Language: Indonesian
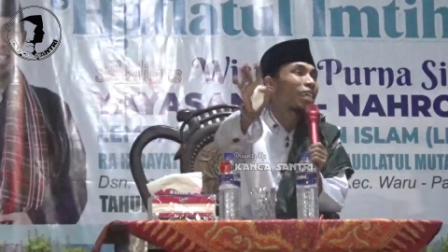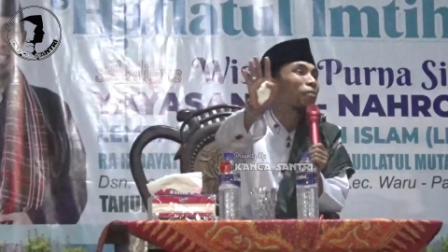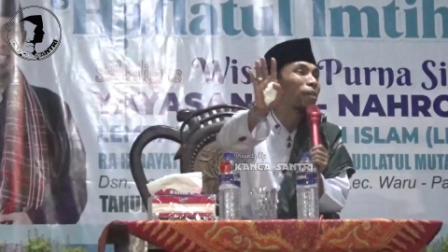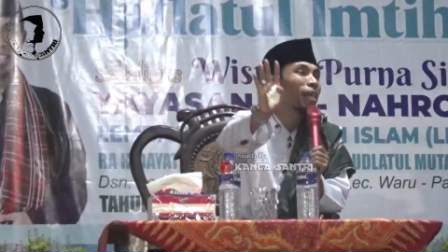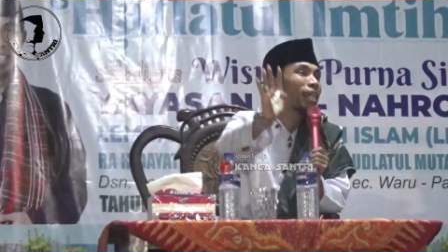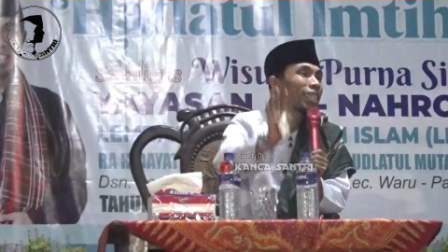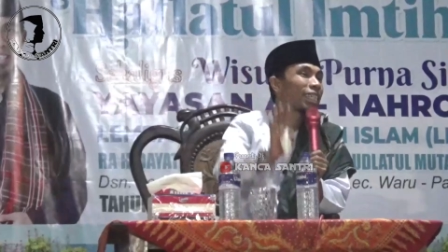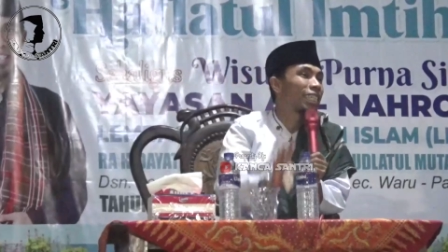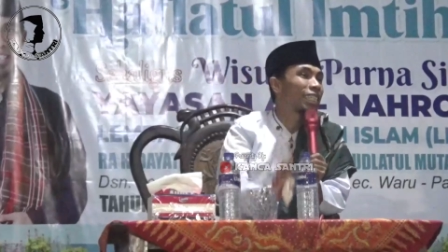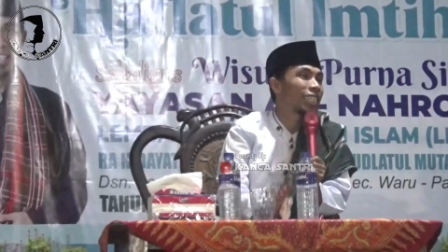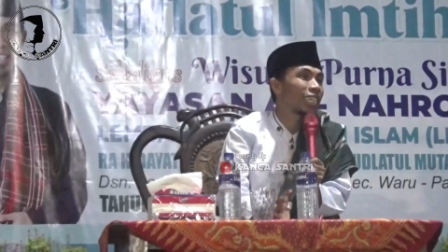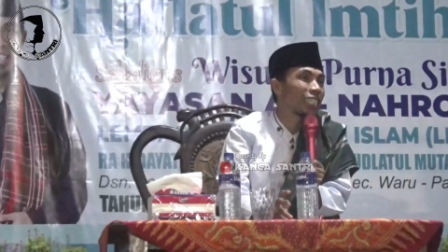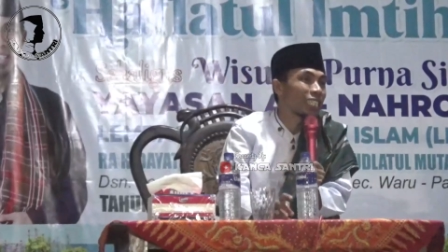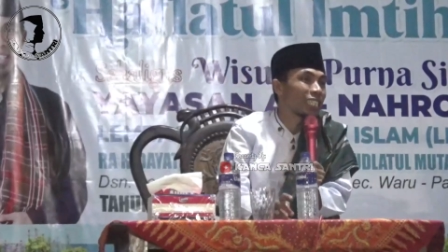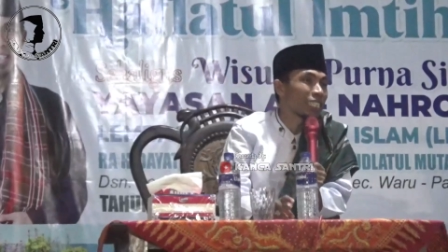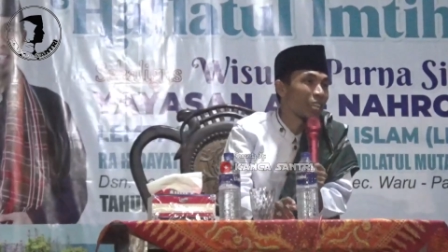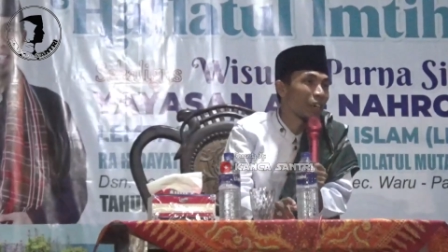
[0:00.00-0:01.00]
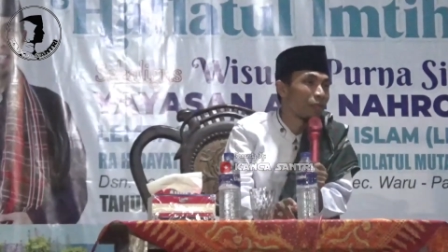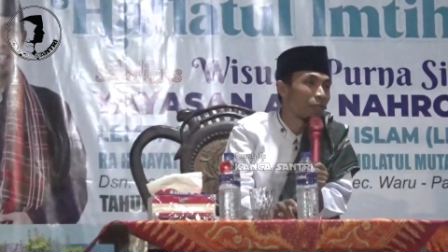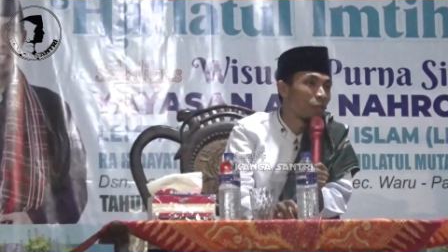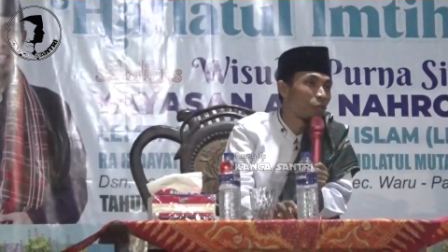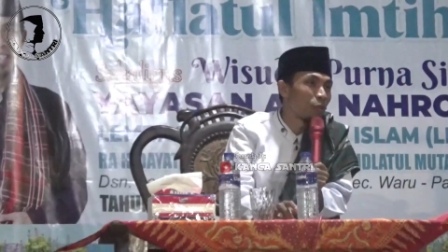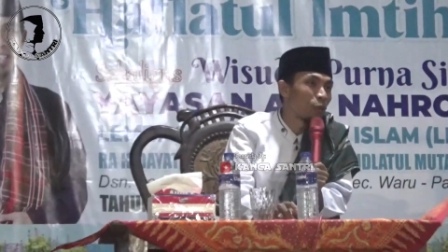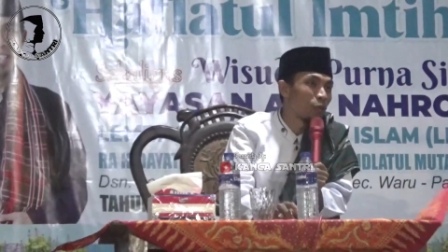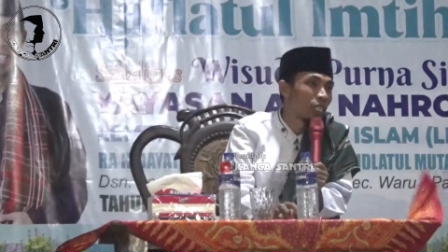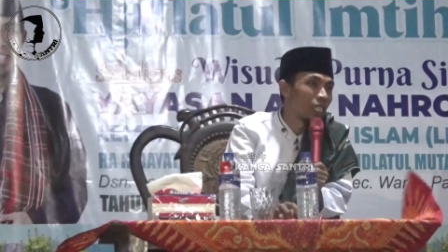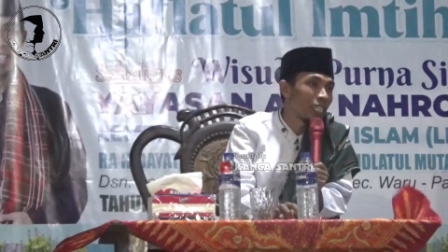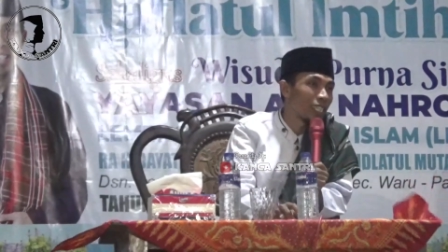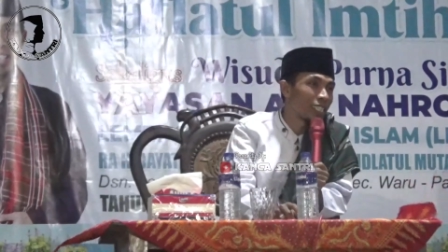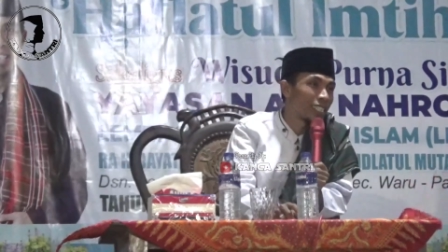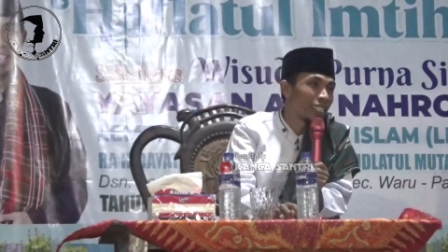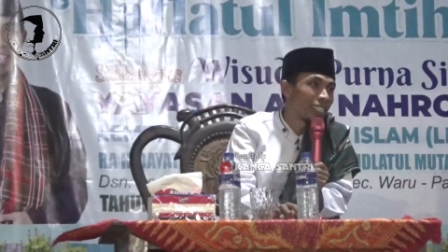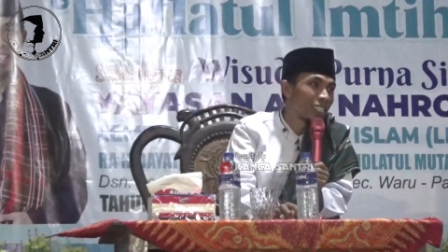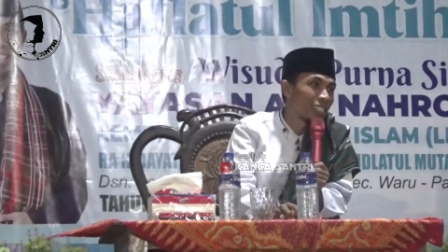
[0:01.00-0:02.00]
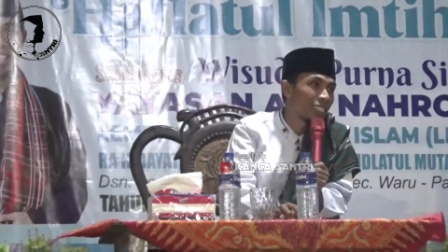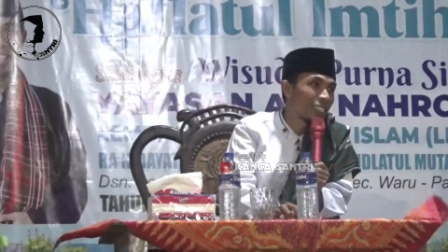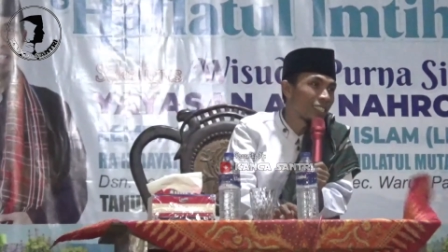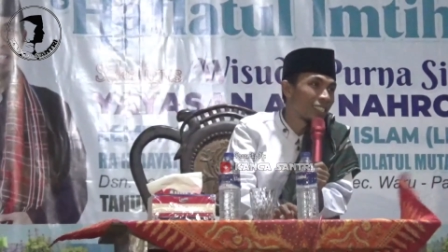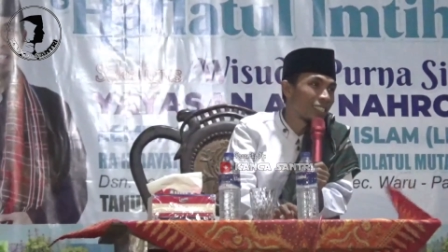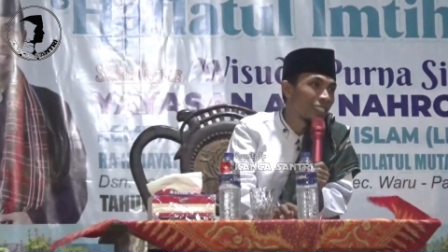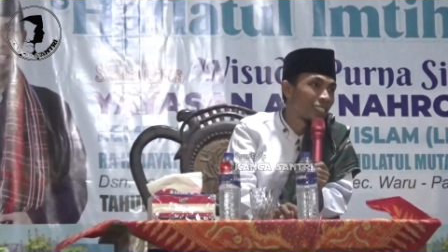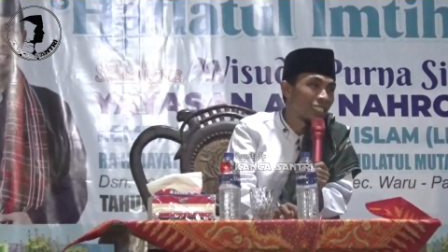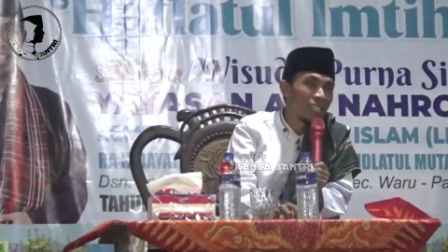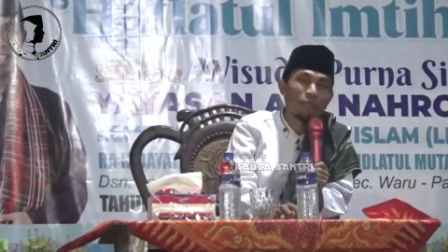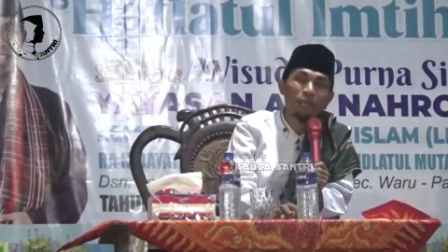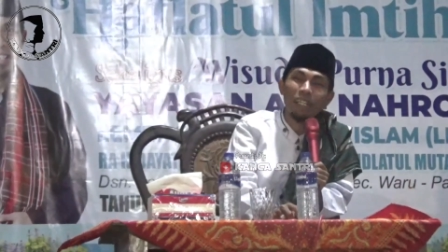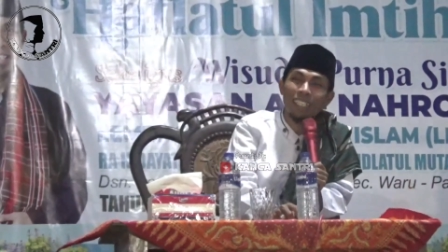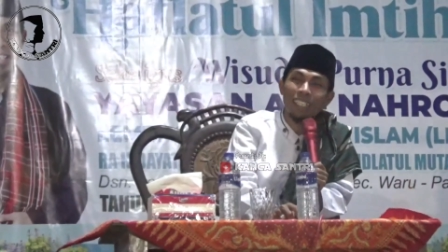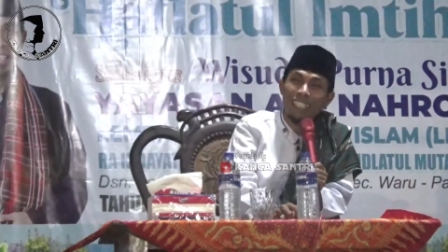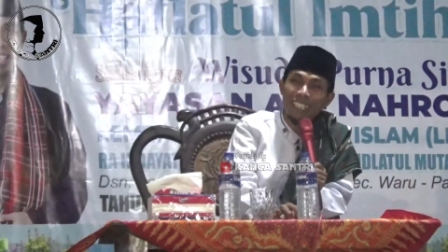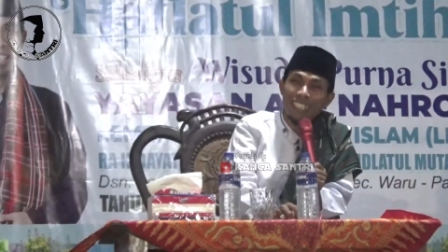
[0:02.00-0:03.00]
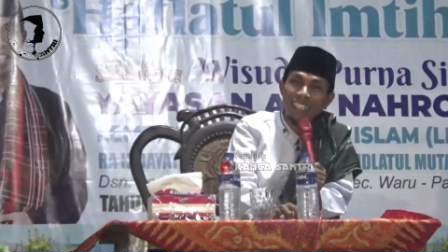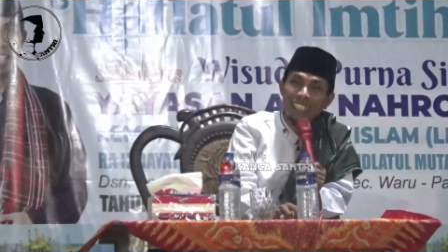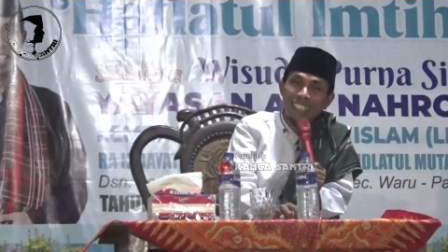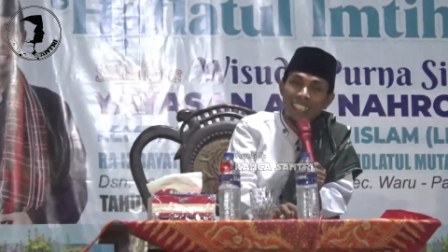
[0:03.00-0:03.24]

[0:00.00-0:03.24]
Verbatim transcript: tak bangki saya rasa selamat budian hadirin tak bangki